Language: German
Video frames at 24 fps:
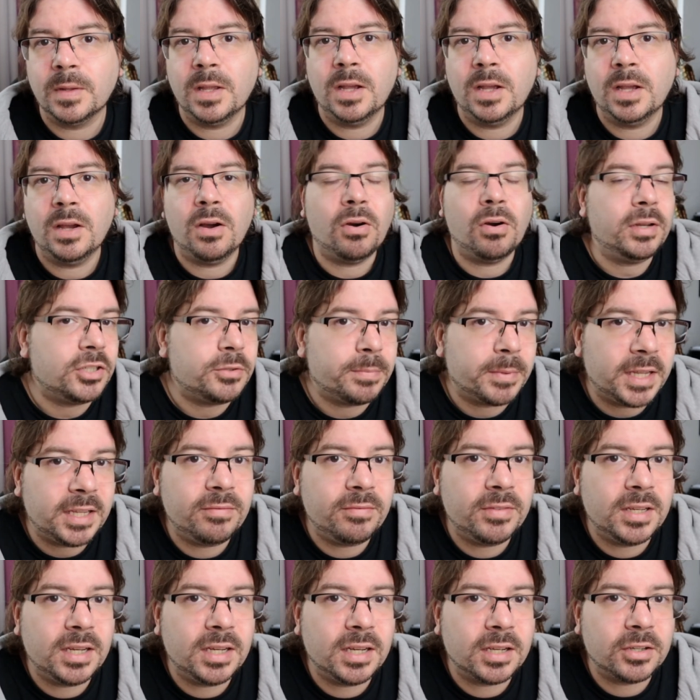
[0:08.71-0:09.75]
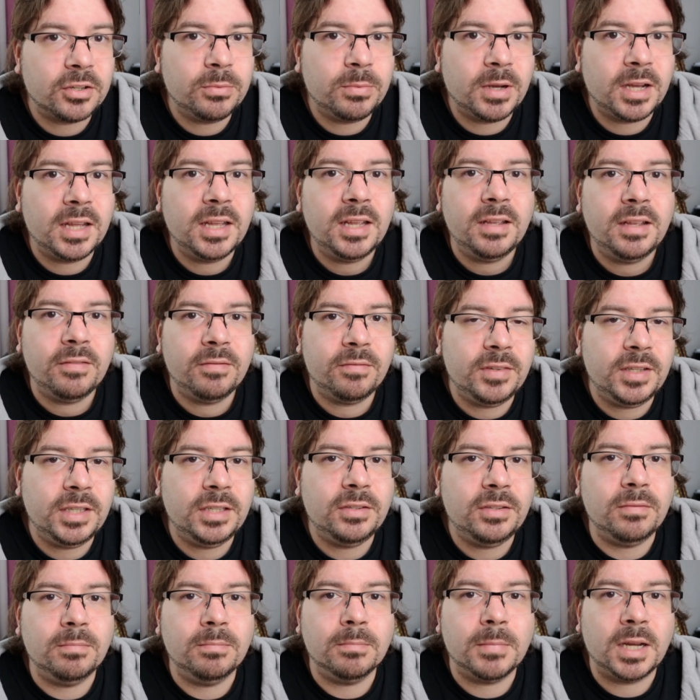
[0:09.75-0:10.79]
Heute sprechen wir darüber,
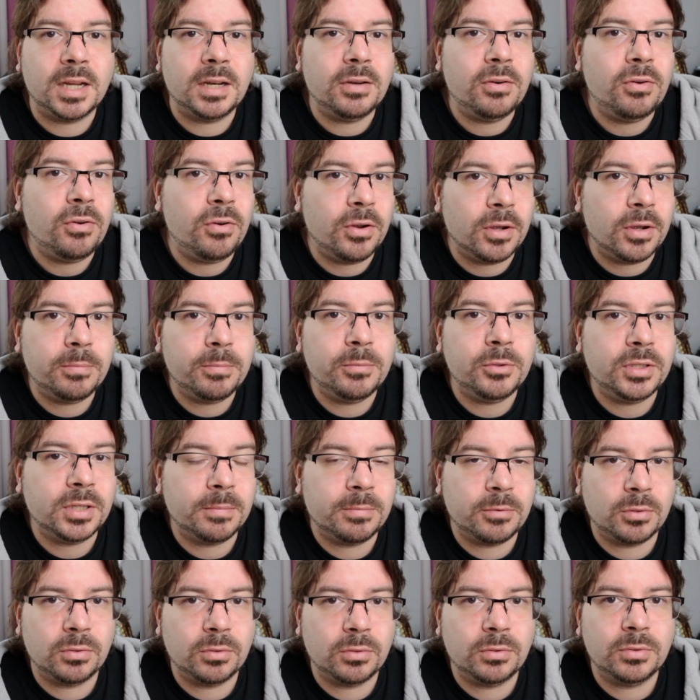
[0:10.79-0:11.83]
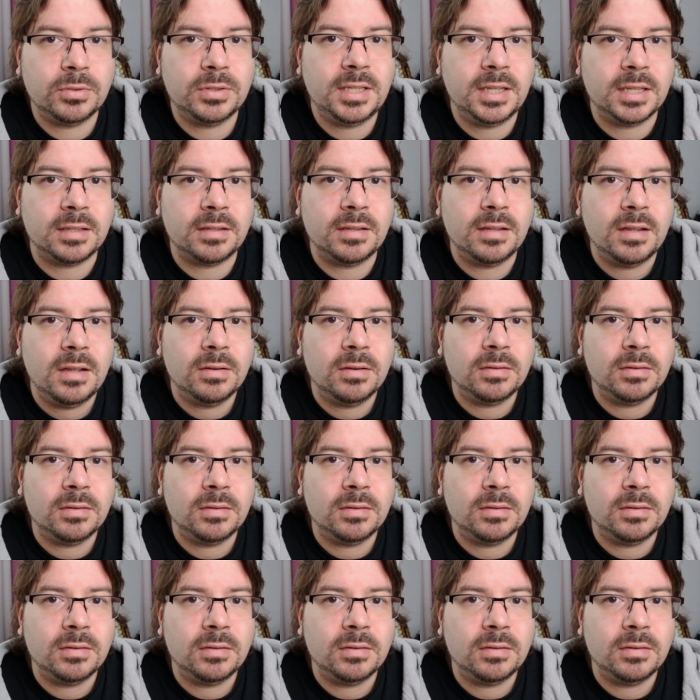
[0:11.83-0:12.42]
wie man Hörbücher produziert